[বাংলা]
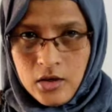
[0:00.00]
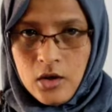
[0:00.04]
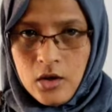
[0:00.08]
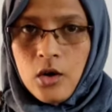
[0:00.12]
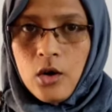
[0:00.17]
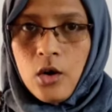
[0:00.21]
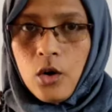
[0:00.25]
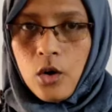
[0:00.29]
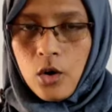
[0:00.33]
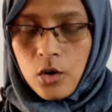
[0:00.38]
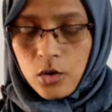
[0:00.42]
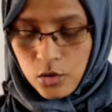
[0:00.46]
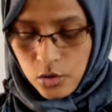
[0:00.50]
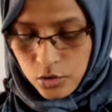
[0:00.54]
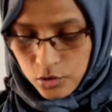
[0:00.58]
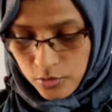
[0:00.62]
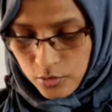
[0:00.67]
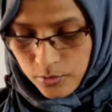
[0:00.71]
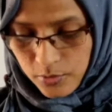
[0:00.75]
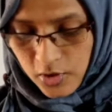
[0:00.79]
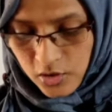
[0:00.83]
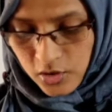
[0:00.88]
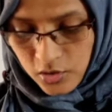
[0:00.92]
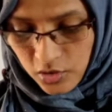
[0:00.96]
অন্যতম
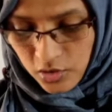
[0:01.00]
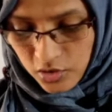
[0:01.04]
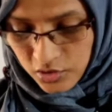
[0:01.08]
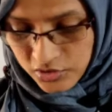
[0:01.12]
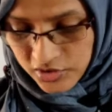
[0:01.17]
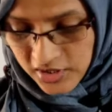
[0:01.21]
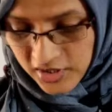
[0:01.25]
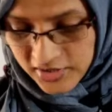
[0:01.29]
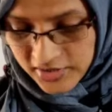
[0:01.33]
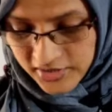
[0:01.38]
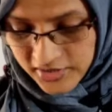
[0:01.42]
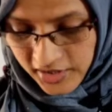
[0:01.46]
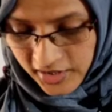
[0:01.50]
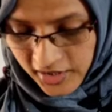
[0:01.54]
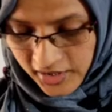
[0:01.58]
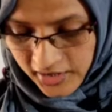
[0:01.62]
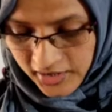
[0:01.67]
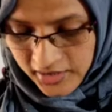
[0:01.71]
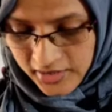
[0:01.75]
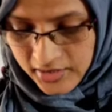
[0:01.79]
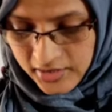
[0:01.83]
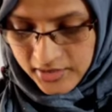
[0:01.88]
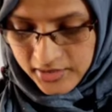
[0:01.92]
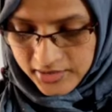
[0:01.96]
গণতান্ত্রিক
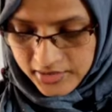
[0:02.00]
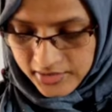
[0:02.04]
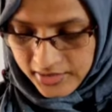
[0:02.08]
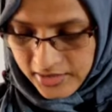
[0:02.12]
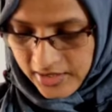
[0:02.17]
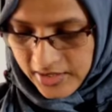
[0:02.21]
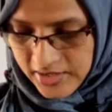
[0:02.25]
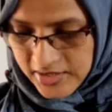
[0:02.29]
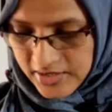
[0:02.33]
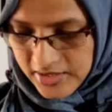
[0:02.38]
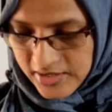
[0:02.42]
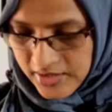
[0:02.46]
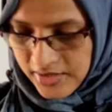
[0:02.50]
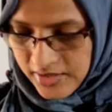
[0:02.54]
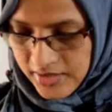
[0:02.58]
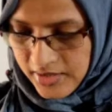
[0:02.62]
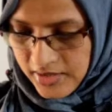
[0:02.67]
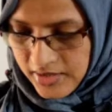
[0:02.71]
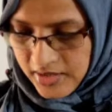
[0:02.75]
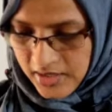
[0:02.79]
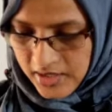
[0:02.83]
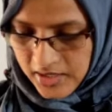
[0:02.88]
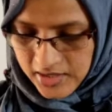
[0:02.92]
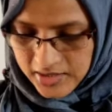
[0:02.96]
দেশ
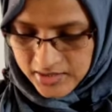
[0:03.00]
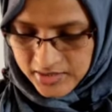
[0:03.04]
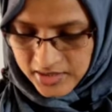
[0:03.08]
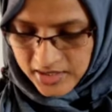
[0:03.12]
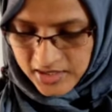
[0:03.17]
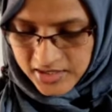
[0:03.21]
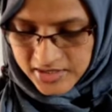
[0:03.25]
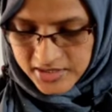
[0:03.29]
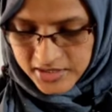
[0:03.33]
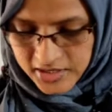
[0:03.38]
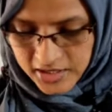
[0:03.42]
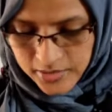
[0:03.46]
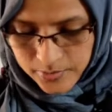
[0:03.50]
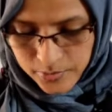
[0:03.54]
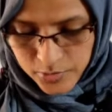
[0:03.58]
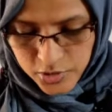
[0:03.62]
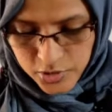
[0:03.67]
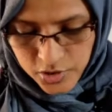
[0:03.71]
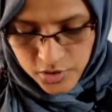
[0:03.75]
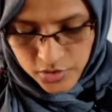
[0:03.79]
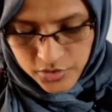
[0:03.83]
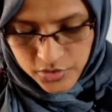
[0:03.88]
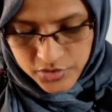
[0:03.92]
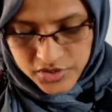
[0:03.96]
আর আজকের
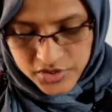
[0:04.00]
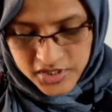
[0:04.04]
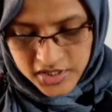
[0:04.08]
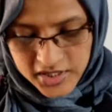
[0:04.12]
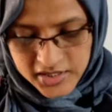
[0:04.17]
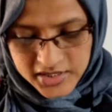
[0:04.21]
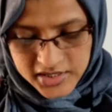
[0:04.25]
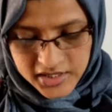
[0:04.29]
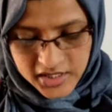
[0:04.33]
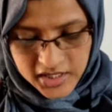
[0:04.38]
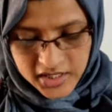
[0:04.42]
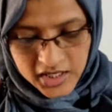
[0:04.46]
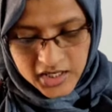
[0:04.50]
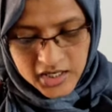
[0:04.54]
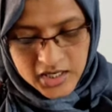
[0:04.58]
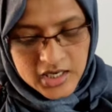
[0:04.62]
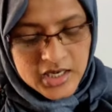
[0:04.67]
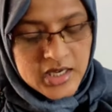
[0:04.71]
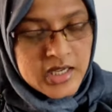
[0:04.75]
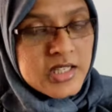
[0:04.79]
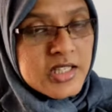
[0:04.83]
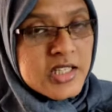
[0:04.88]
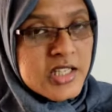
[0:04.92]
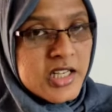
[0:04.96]
বিষয় হচ্ছে যে
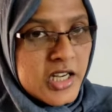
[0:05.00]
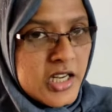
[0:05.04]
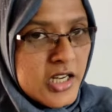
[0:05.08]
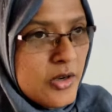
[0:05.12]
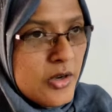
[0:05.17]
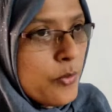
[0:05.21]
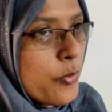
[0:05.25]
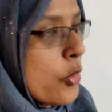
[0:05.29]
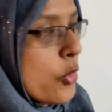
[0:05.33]
চীন পূর্ব